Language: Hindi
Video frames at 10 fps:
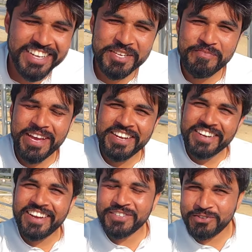जी मैं
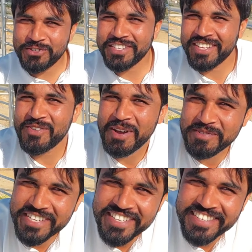नाराज़ हो सकता हूँ
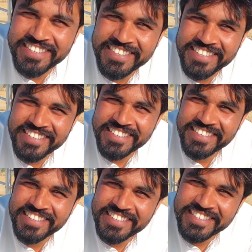आपसे नहीं तो ये
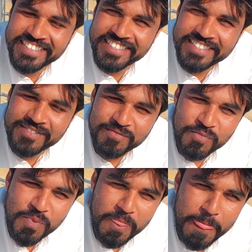इतनी क्या
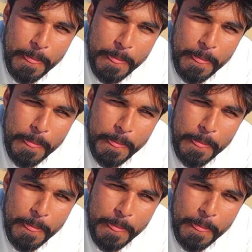आपको